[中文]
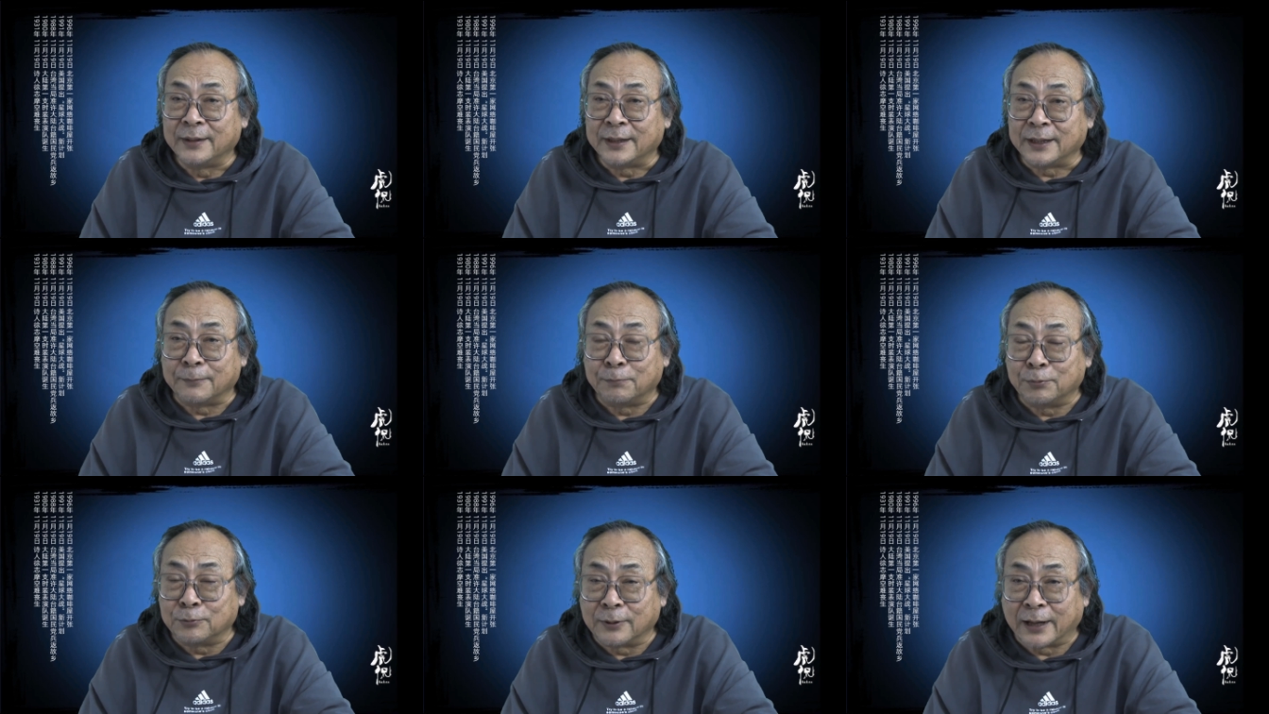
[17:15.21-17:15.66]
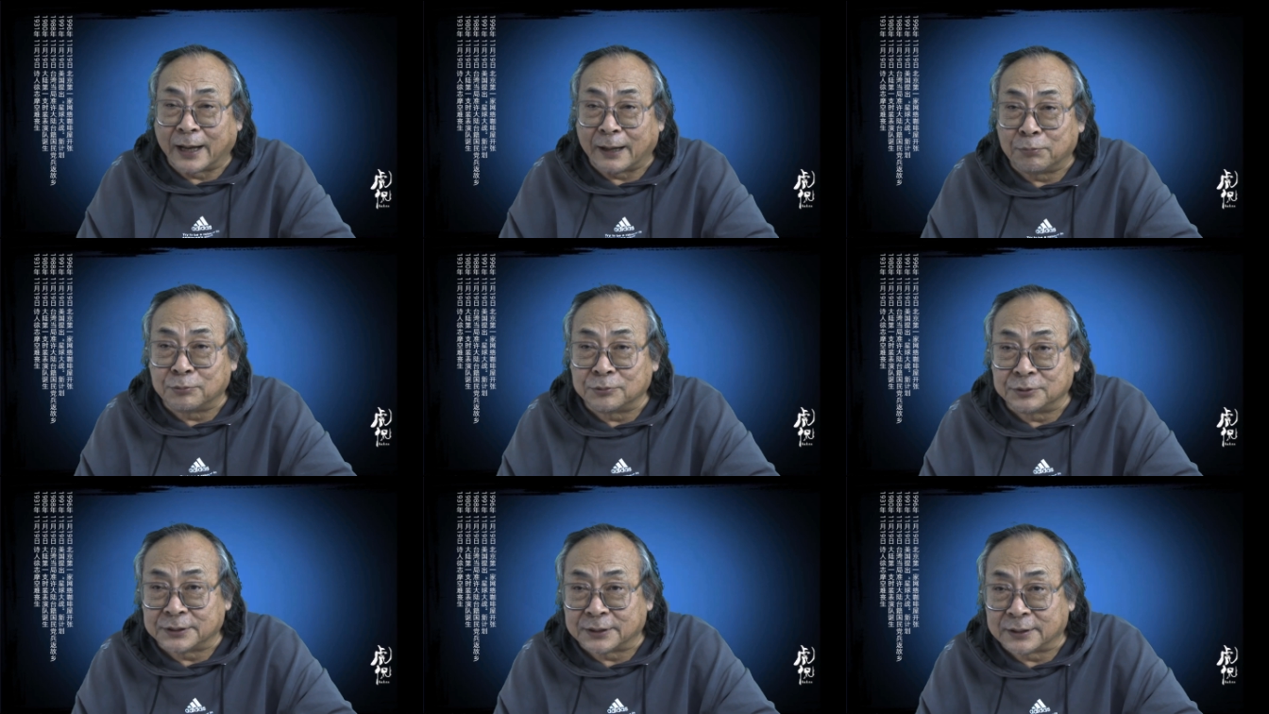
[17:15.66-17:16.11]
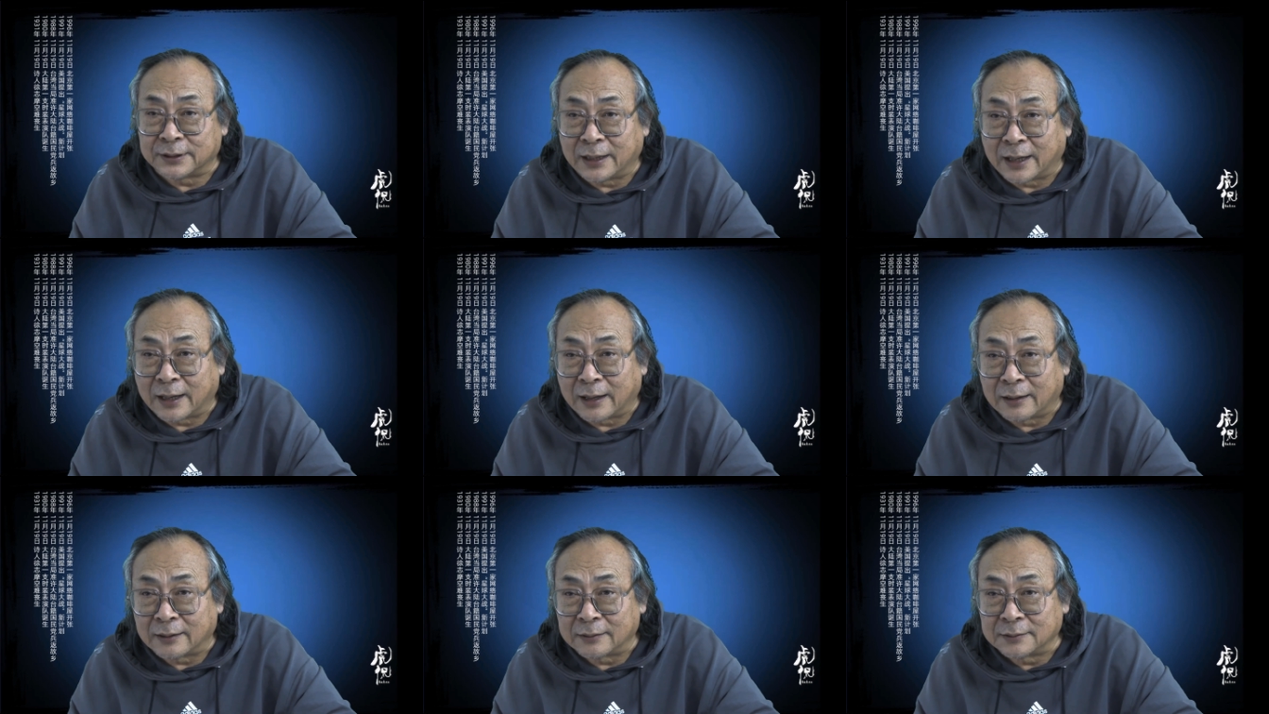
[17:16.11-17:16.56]
你不改不行
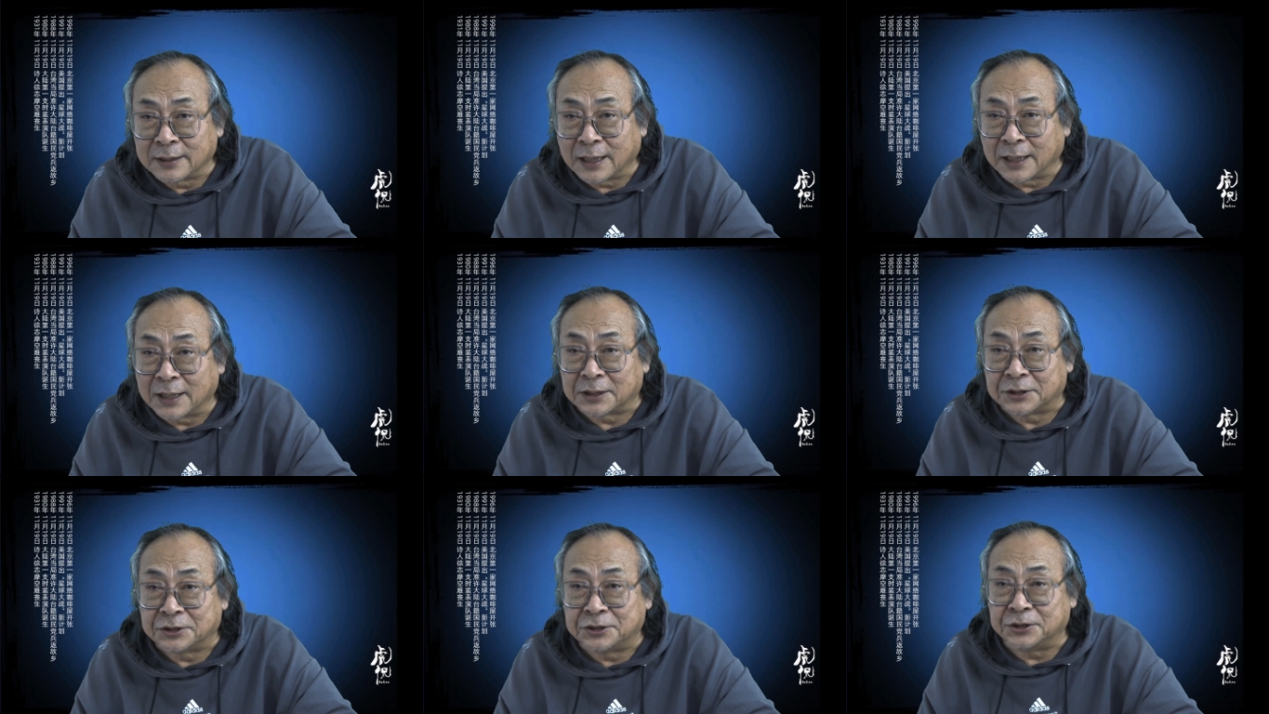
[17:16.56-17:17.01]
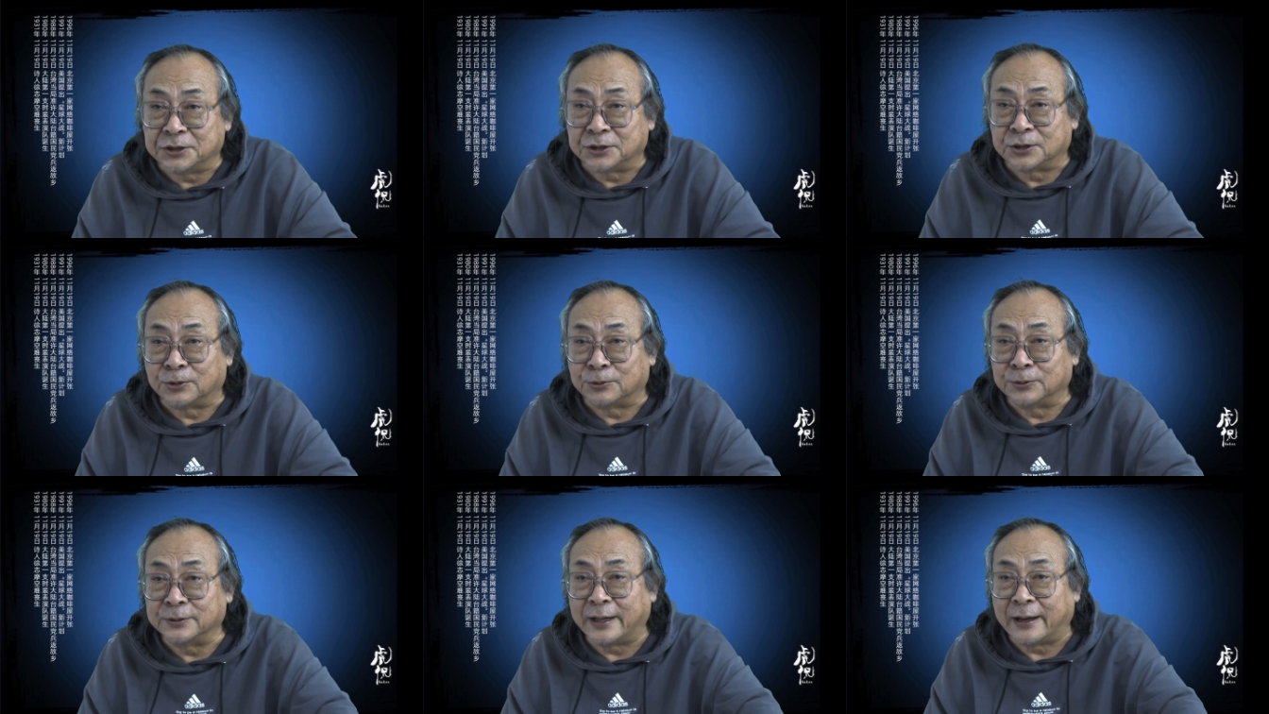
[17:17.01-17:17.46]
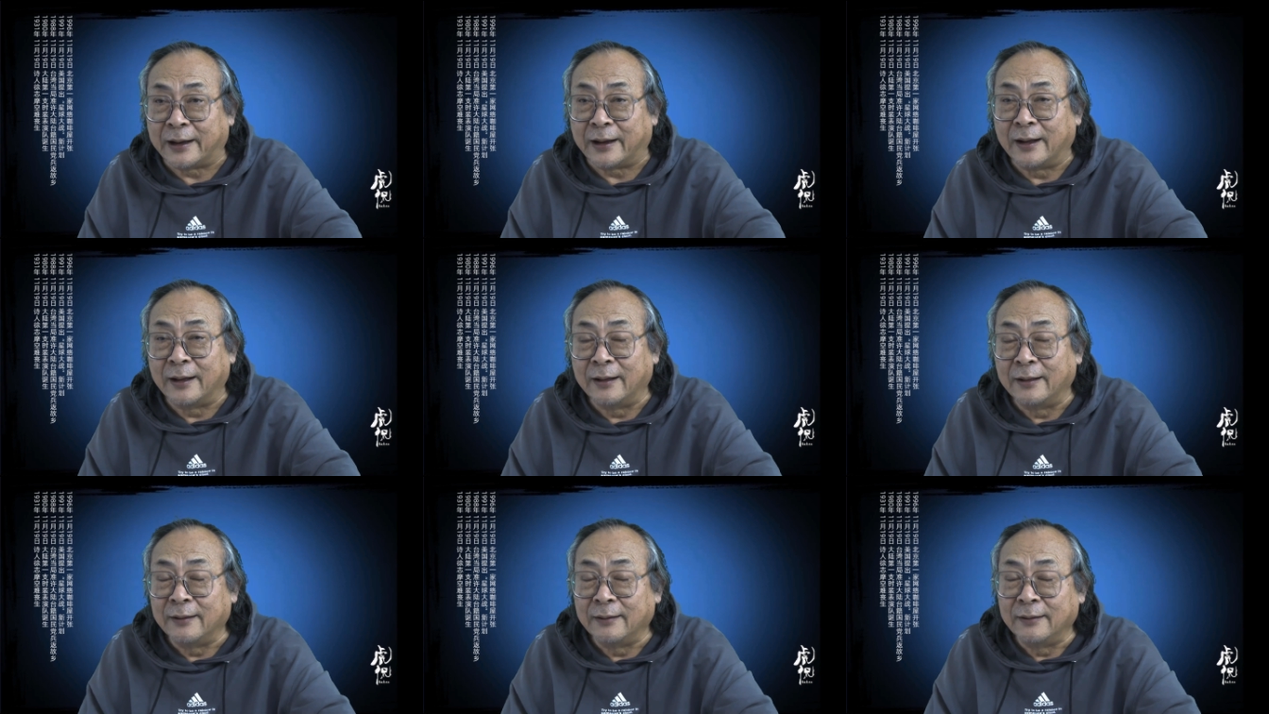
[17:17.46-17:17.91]
呀，他很记仇的呀。